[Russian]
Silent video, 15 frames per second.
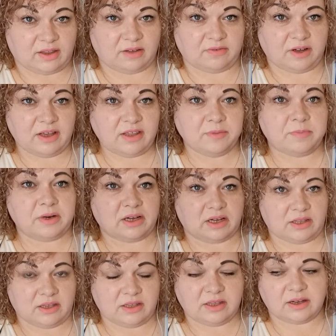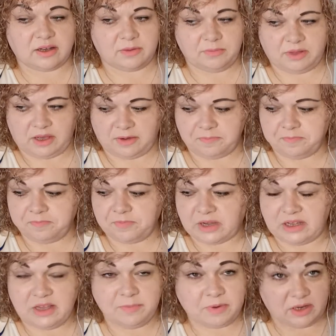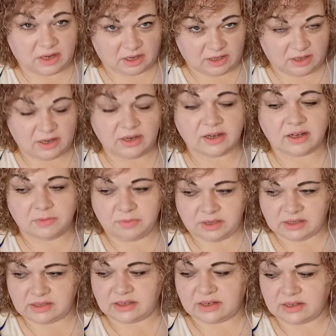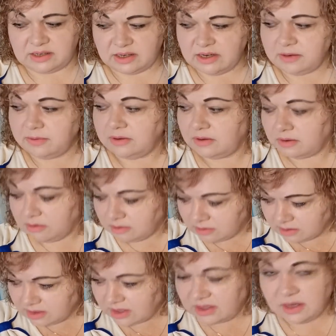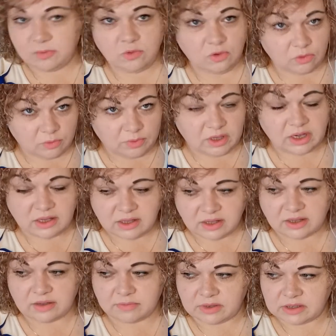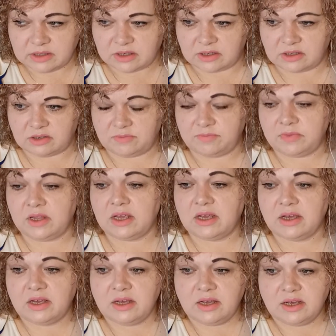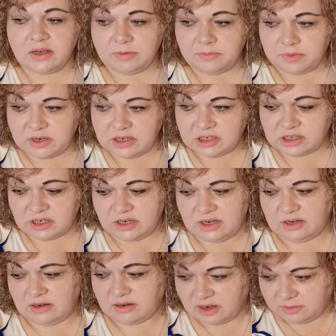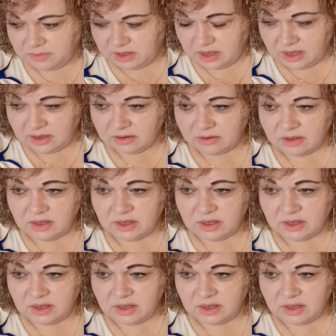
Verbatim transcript: давайте приходите ко мне. Они приходили ко мне, захотели на дому у меня делать массаж. Пришли ко мне,